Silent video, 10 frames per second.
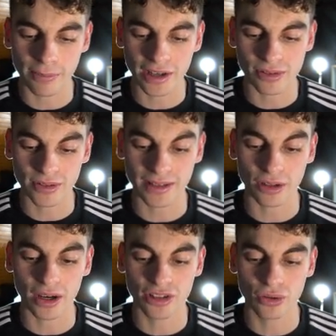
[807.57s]
un
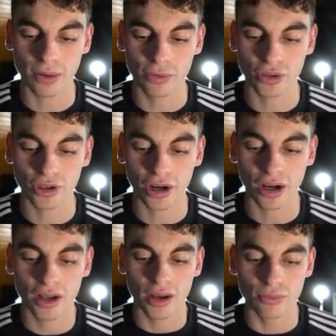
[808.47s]
présentateur radio, un
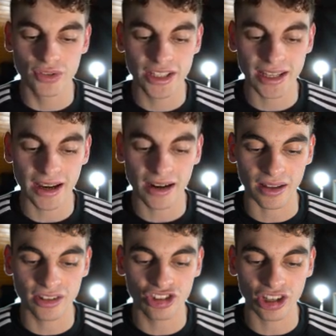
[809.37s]
blogueur musical,
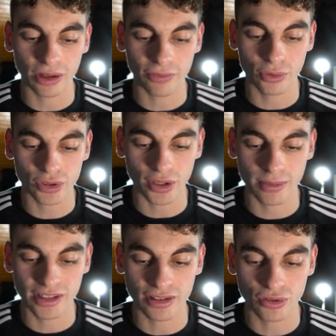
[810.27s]
un DJ, un influenceur
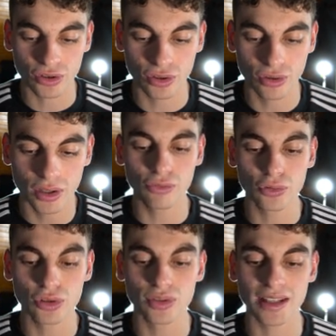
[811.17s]
des médias sociaux, ou
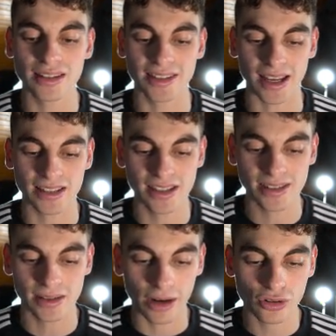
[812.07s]
vous soutenez des artistes.